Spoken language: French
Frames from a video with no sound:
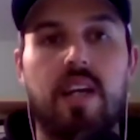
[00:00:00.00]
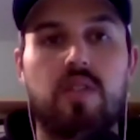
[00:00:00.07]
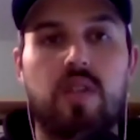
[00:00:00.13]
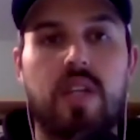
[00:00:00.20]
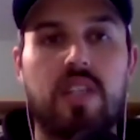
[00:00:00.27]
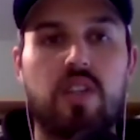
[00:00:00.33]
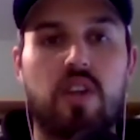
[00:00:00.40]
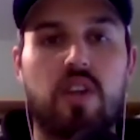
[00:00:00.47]
tous
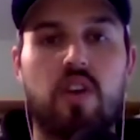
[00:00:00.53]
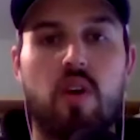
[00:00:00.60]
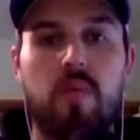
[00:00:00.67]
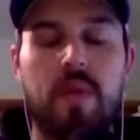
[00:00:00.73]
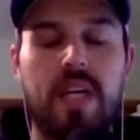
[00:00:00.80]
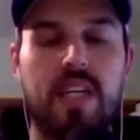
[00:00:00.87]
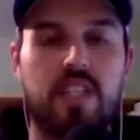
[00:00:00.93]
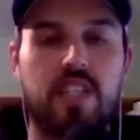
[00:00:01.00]
les trucs qu'on
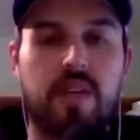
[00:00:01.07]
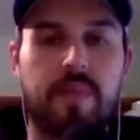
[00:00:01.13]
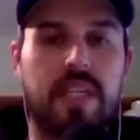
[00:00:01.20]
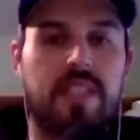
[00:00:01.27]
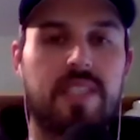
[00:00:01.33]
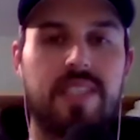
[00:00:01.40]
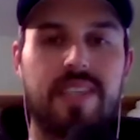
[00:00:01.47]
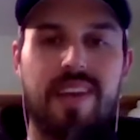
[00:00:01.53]
met,
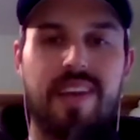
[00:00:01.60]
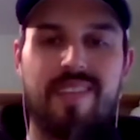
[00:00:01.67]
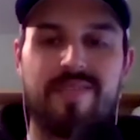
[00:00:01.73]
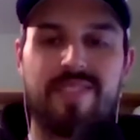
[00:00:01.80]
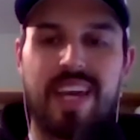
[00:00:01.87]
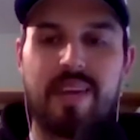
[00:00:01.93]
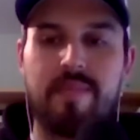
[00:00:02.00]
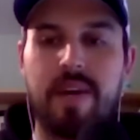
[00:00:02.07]
j'apprécie
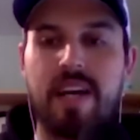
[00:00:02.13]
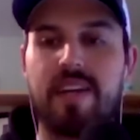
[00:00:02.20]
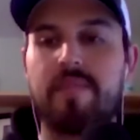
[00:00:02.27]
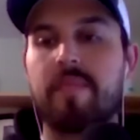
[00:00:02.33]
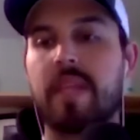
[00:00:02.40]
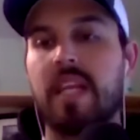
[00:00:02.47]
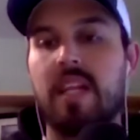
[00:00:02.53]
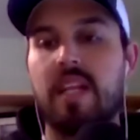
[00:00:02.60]
vraiment.
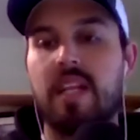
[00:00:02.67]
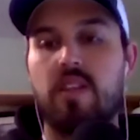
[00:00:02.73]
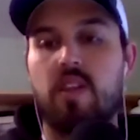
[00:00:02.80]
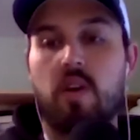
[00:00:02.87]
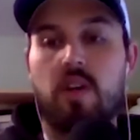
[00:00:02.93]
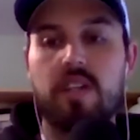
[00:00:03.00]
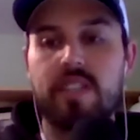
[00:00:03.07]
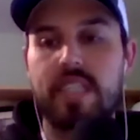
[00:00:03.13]

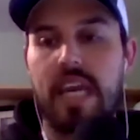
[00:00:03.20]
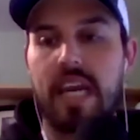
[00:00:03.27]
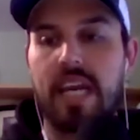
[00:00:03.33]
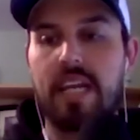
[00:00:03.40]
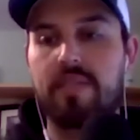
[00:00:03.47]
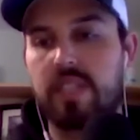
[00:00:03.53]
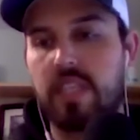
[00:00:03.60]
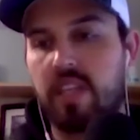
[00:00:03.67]
Donc là, ce qui
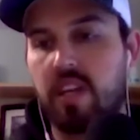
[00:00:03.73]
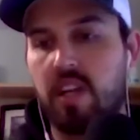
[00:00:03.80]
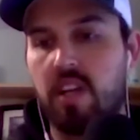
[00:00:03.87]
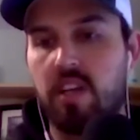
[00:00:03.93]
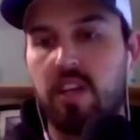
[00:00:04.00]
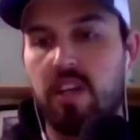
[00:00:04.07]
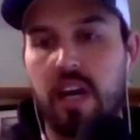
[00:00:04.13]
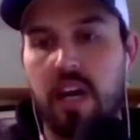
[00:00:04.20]
arrive, c'est que là,
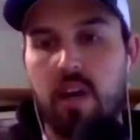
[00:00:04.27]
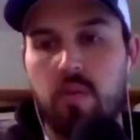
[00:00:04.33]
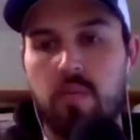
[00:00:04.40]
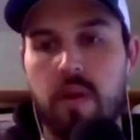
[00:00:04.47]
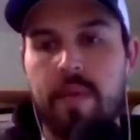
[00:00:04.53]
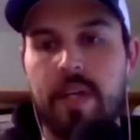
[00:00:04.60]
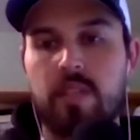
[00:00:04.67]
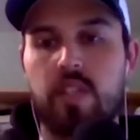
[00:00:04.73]
euh, au
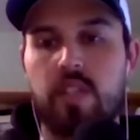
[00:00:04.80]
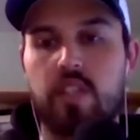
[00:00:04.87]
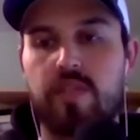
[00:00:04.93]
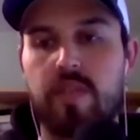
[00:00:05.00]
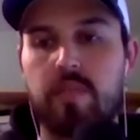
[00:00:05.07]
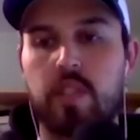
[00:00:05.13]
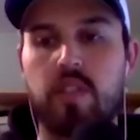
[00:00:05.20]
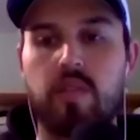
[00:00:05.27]
moment où je
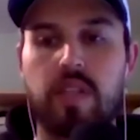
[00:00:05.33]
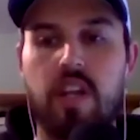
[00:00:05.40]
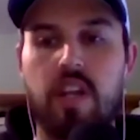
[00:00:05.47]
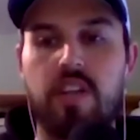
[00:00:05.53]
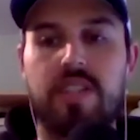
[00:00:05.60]
filme ça, on est le